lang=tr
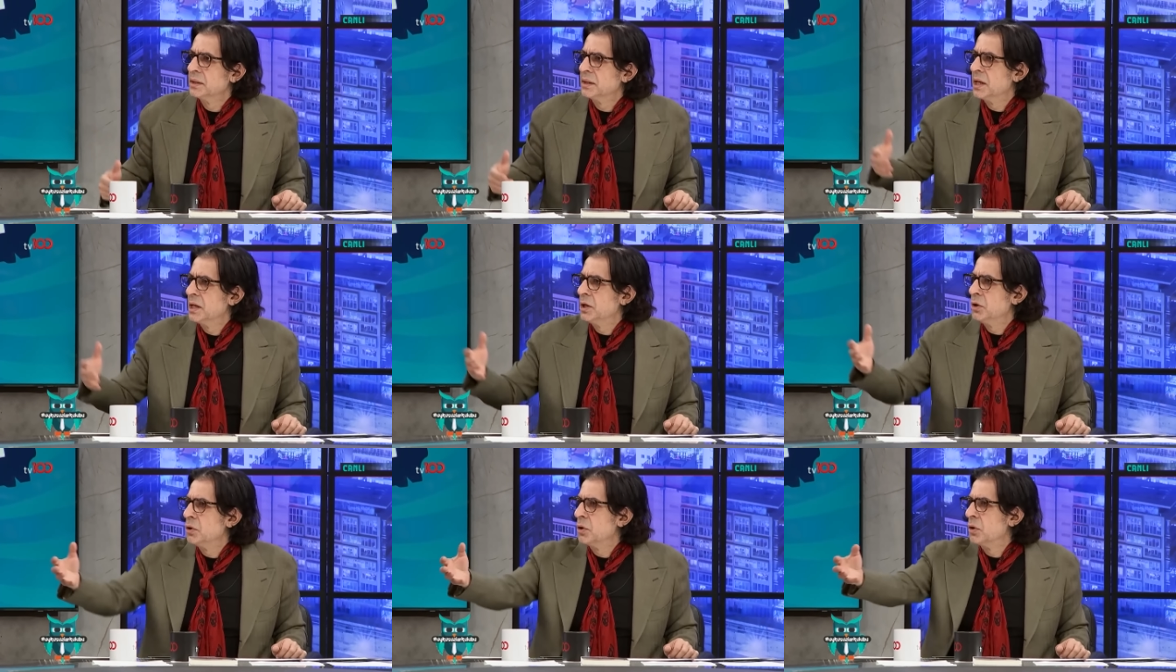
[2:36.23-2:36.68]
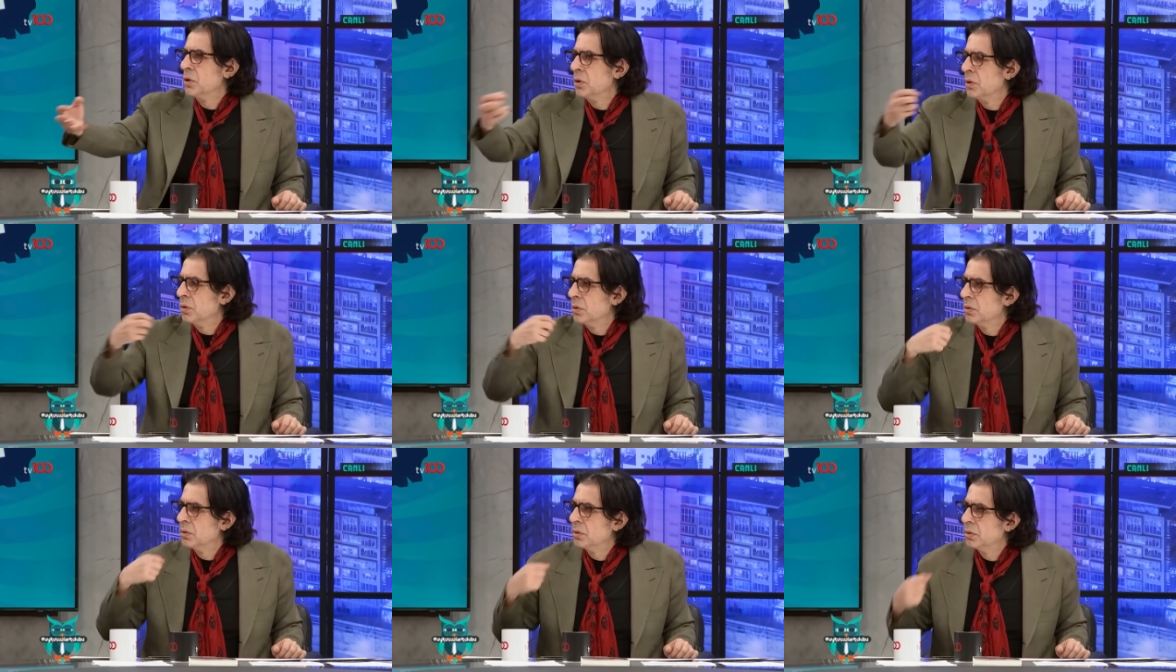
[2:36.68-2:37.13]

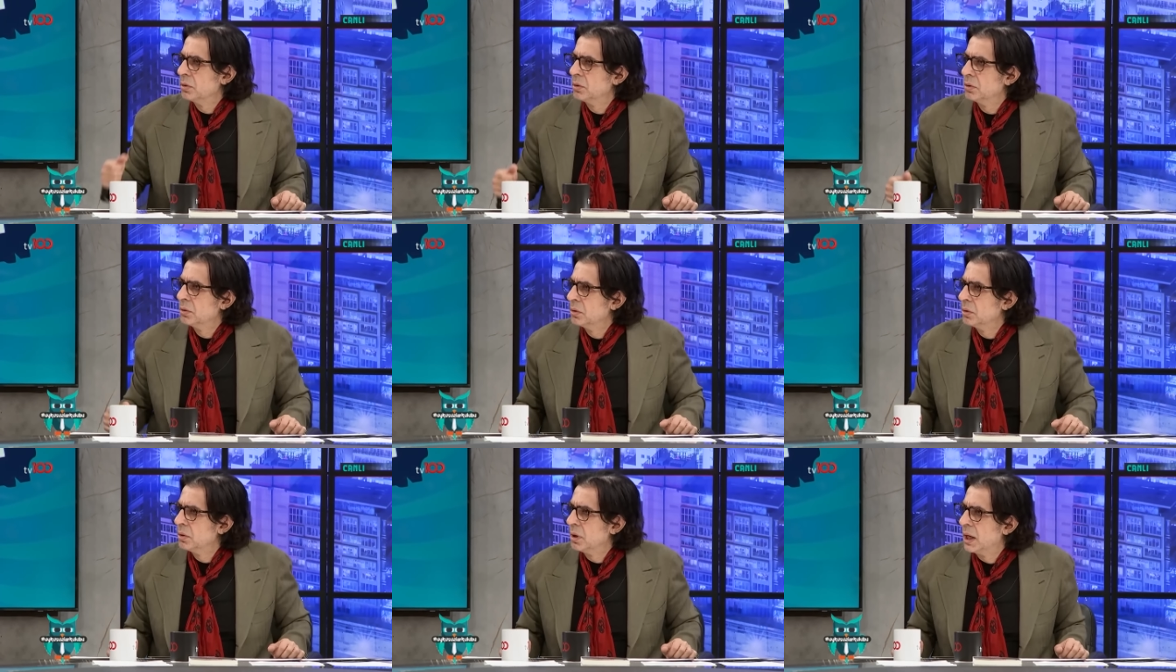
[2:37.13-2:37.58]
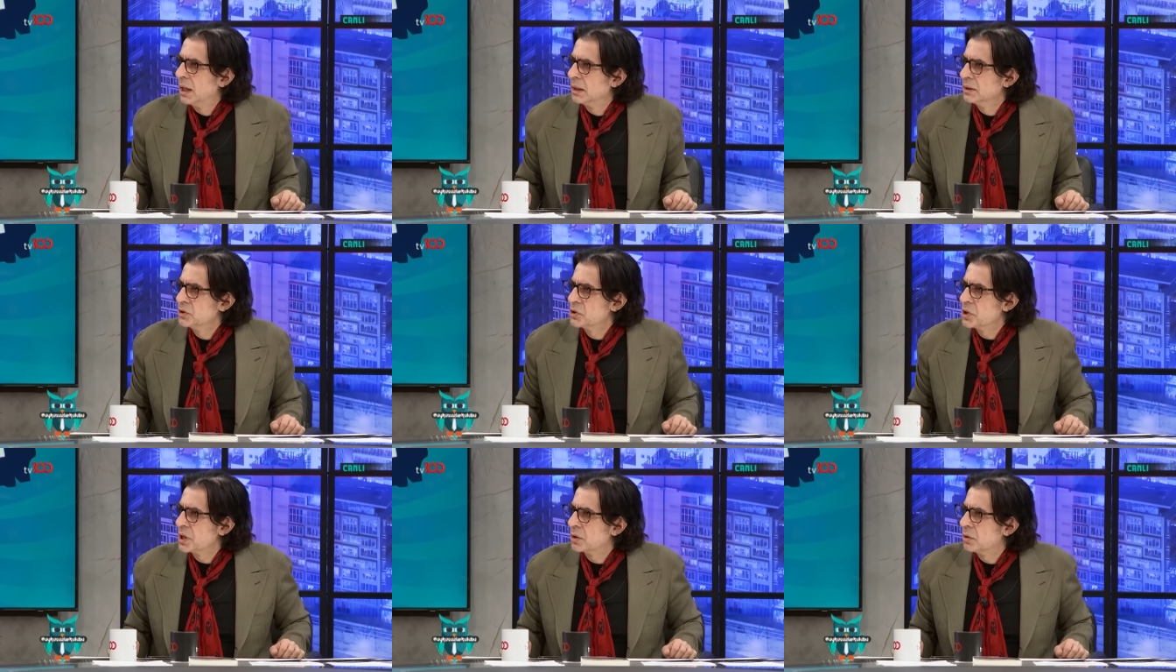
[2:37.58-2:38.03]
Geliyor e,
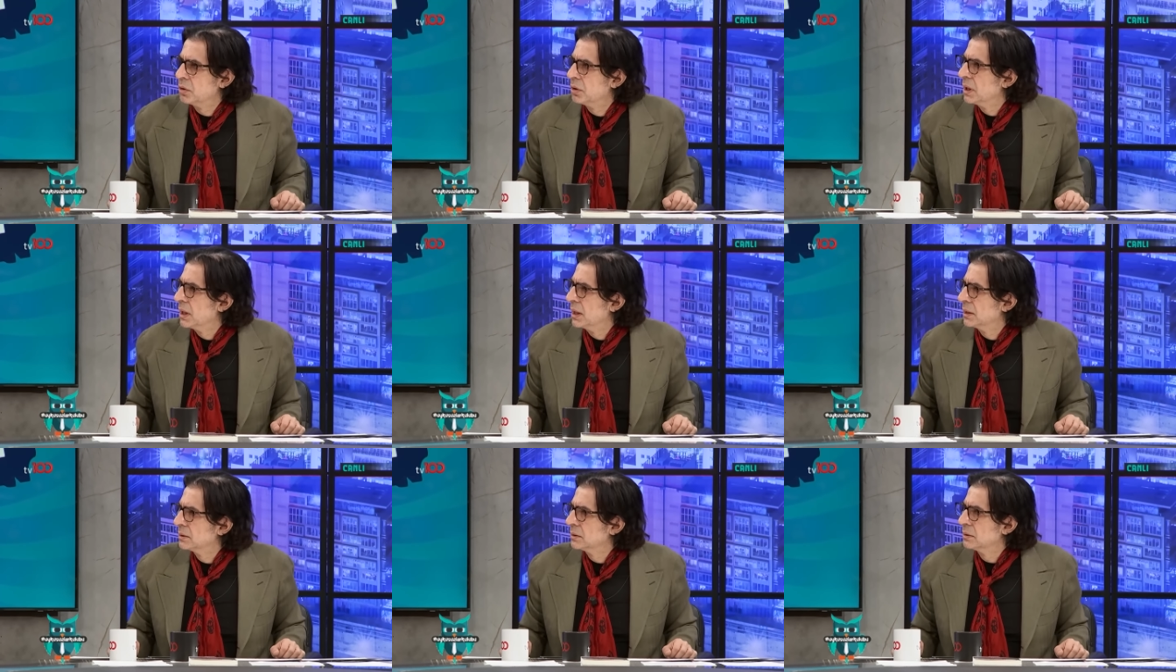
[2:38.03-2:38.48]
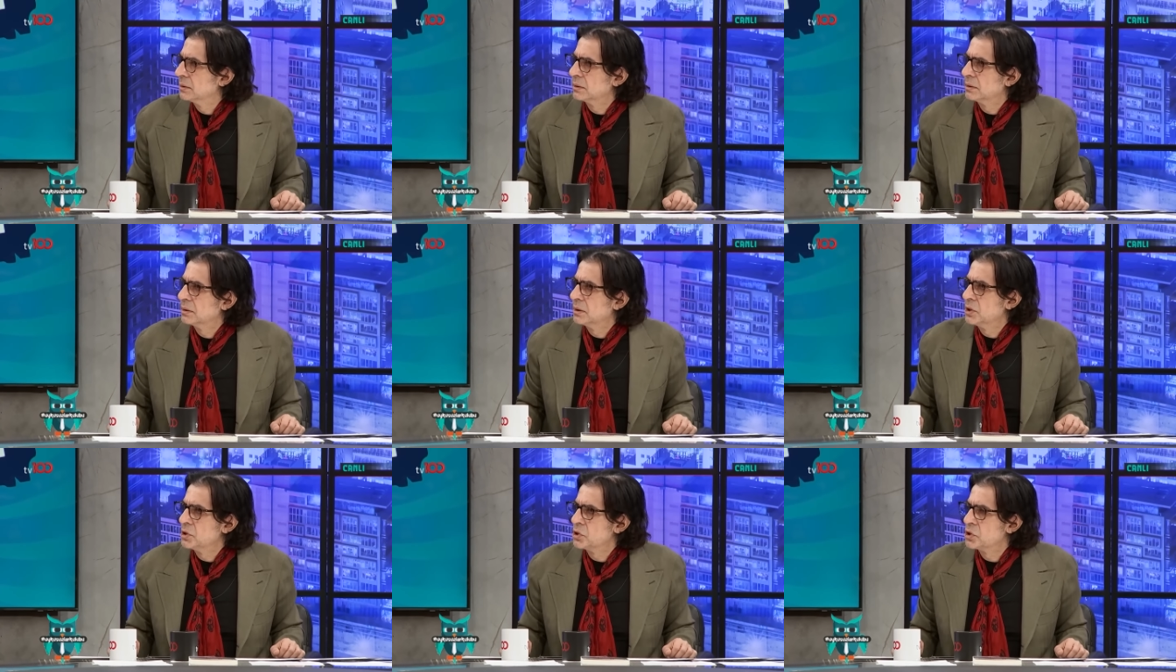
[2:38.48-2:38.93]
alacak olan
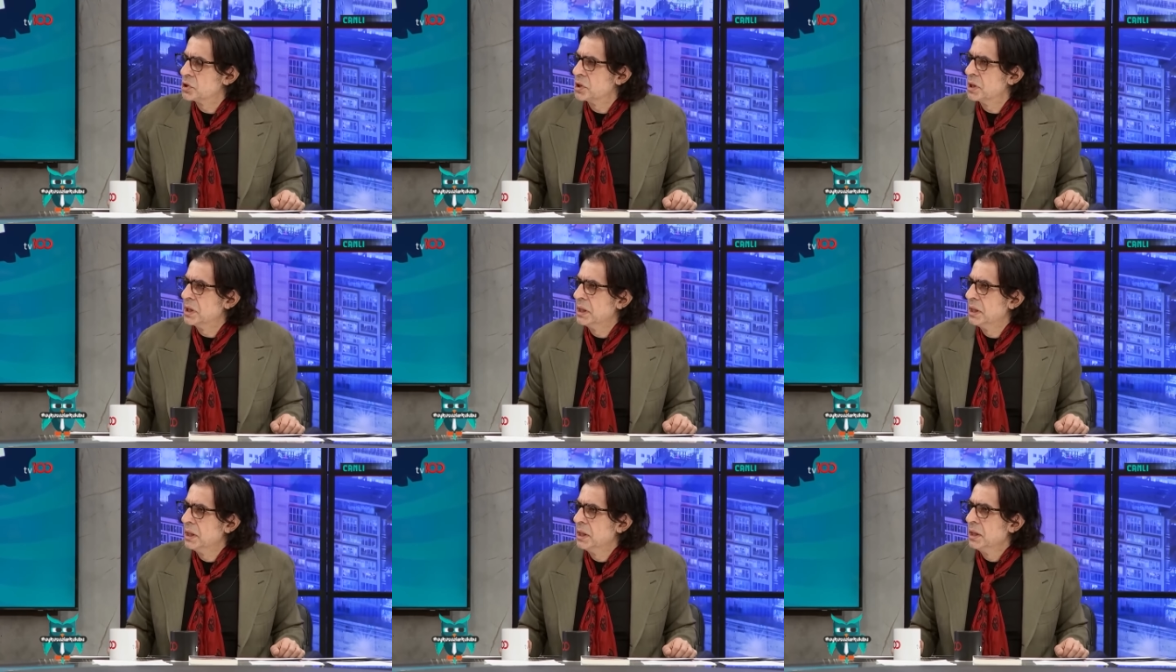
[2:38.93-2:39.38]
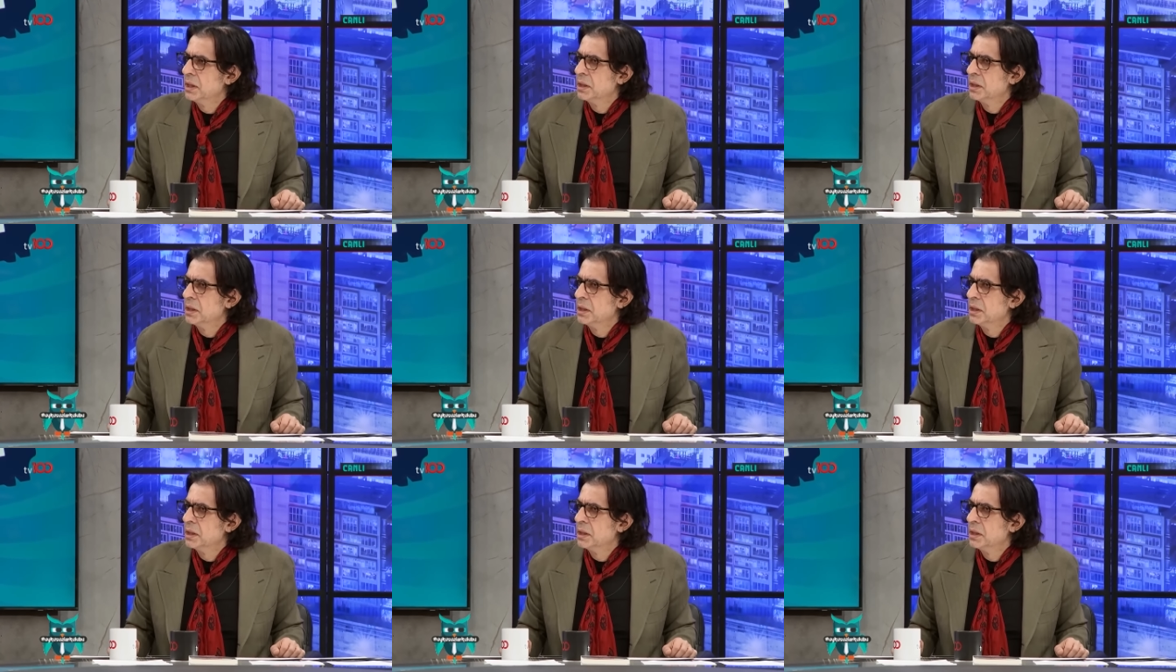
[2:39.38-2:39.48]
kişi